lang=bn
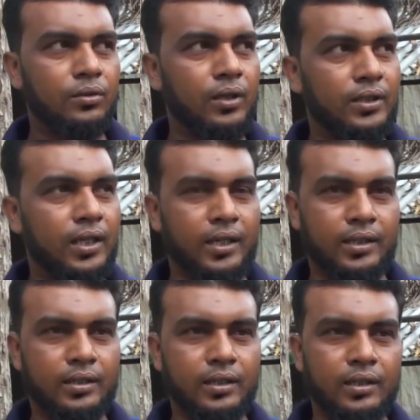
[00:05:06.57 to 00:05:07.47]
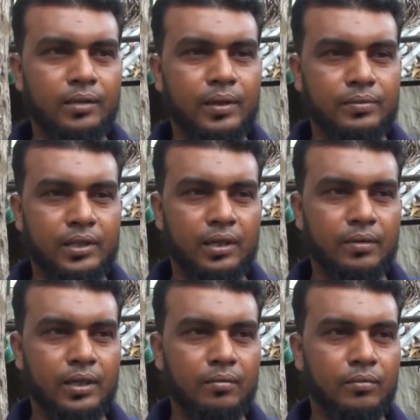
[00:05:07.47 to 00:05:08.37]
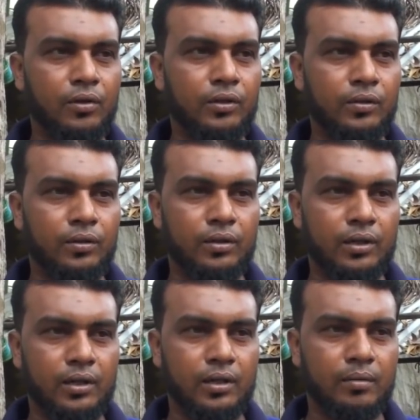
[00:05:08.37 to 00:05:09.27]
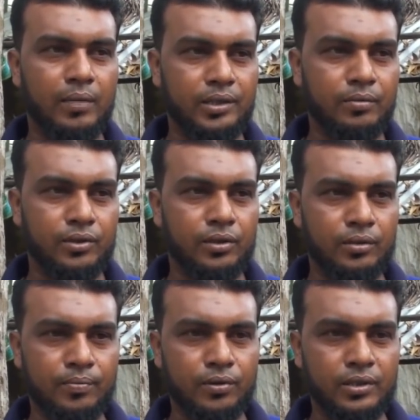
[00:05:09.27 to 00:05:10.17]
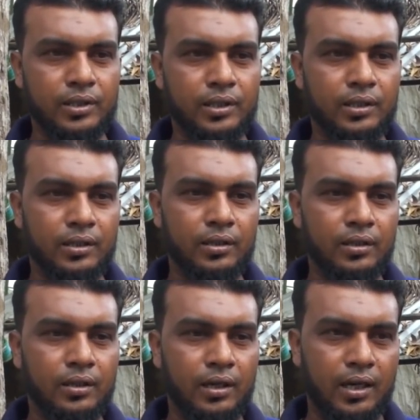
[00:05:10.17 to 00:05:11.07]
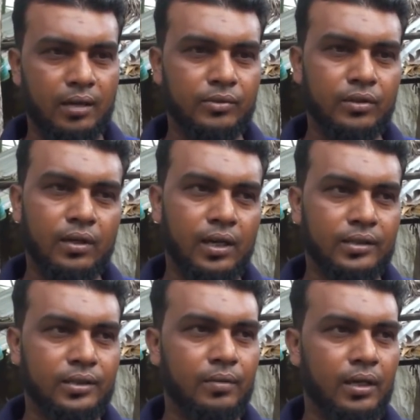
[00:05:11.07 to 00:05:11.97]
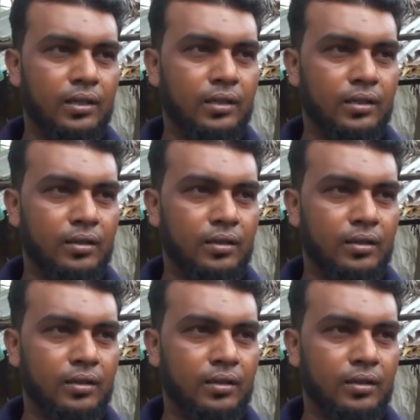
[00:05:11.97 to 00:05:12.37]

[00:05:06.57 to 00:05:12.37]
দুই হাজার একের থেকে ব্যবসা আমার মূলত বাইশ বছরের পড়ছে আলহামদুলিল্লাহ আসি ভালে